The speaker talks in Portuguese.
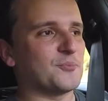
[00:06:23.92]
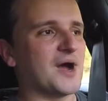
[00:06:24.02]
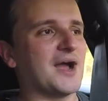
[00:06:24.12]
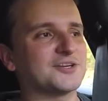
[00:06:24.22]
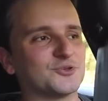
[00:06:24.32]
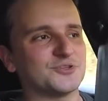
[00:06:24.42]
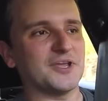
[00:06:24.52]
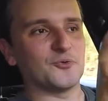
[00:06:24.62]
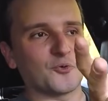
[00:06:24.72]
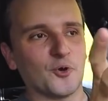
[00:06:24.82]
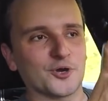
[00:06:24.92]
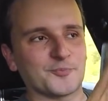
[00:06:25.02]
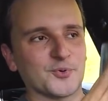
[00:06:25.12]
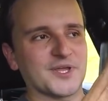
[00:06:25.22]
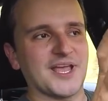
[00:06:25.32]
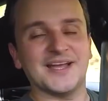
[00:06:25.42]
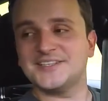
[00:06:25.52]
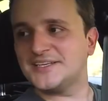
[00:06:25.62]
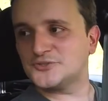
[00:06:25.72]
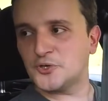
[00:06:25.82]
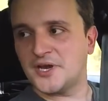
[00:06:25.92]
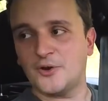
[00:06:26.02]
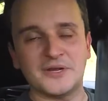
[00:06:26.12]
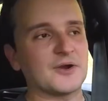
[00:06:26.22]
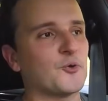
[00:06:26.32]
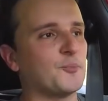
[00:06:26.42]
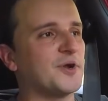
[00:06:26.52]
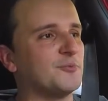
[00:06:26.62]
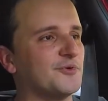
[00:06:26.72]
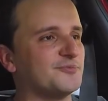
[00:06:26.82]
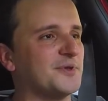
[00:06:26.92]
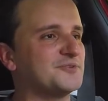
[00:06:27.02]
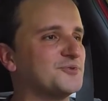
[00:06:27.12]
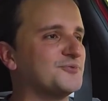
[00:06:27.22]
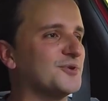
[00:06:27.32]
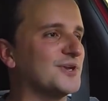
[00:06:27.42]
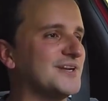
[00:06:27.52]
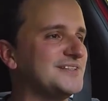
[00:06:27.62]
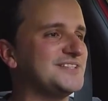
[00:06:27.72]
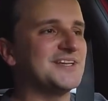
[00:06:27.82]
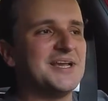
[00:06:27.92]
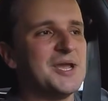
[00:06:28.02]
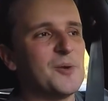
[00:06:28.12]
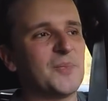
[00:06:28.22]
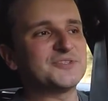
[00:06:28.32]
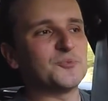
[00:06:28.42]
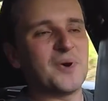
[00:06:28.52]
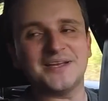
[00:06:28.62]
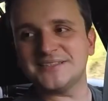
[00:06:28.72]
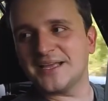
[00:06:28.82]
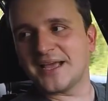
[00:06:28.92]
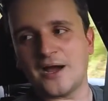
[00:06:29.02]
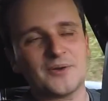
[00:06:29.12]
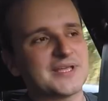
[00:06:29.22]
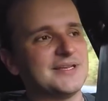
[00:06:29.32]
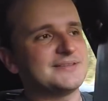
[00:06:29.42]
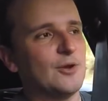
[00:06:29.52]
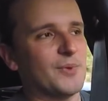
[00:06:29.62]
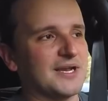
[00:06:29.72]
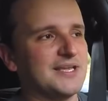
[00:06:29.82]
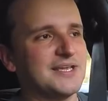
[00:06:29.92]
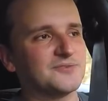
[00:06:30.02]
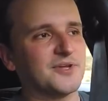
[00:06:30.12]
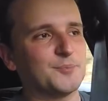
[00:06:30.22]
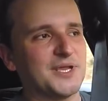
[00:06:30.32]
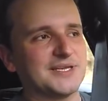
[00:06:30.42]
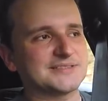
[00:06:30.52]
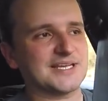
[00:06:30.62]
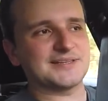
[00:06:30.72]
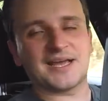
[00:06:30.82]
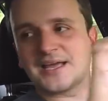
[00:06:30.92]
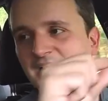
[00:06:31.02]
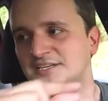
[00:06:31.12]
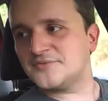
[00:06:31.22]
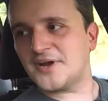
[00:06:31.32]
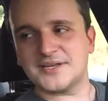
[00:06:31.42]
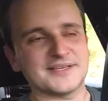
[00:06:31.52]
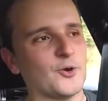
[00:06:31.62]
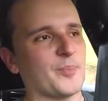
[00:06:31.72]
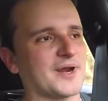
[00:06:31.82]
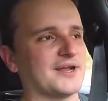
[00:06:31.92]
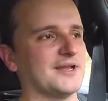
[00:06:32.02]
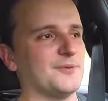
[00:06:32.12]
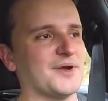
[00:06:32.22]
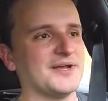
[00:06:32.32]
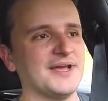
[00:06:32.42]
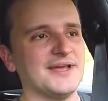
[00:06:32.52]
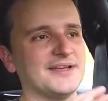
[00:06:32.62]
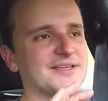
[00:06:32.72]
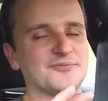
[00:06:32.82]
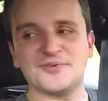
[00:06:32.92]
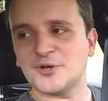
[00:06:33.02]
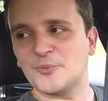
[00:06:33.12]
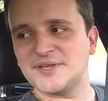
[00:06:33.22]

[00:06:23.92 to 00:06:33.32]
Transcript: baixo, tem o corpo que é direcional, ele acompanha o movimento do volante, mas o mais legal é que ele tem uma linha vermelha que sai da grade e vai até o paralama, que fica uma